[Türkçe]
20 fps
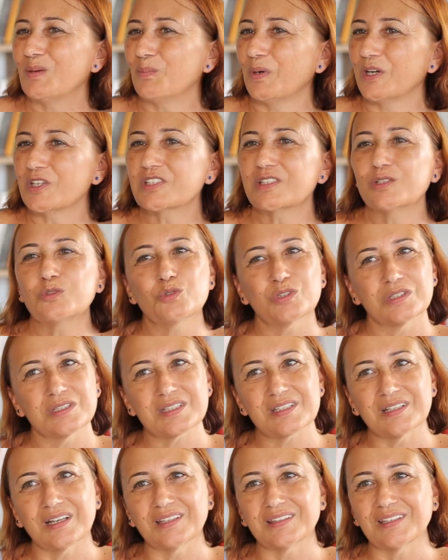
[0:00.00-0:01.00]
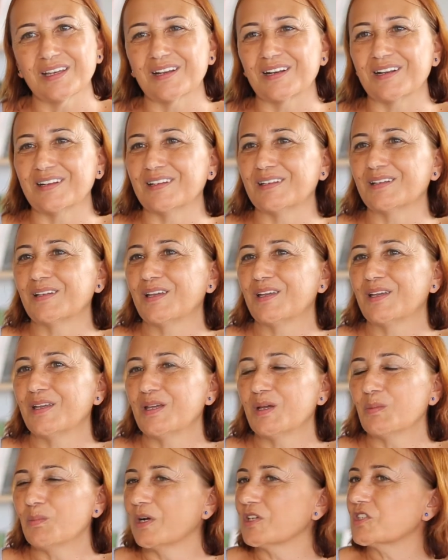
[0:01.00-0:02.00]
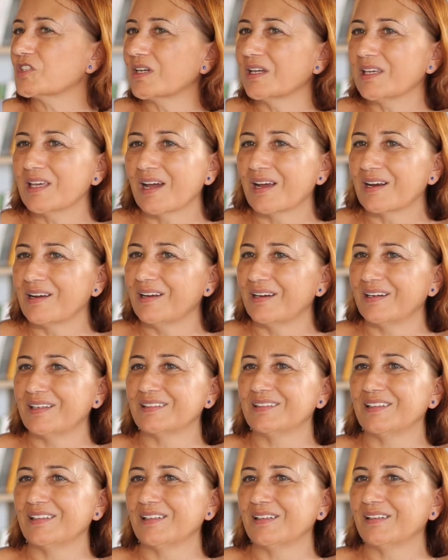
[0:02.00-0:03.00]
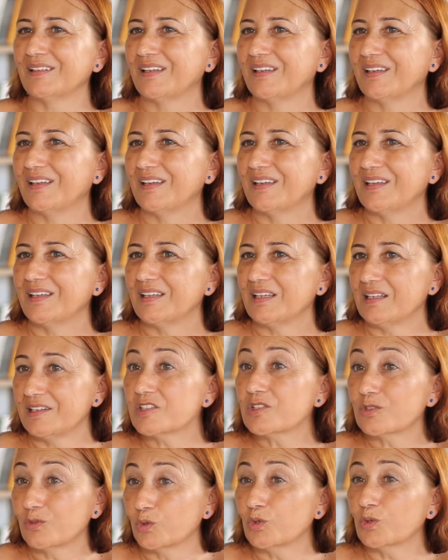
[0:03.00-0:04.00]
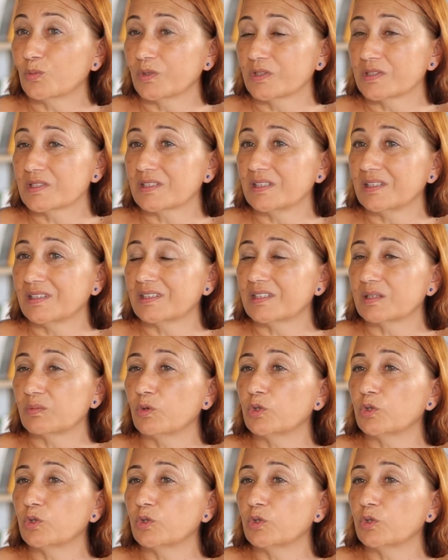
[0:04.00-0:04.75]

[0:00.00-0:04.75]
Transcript: başka tür insanlarla, başka yerlerde ilişki kurmanız gerekir.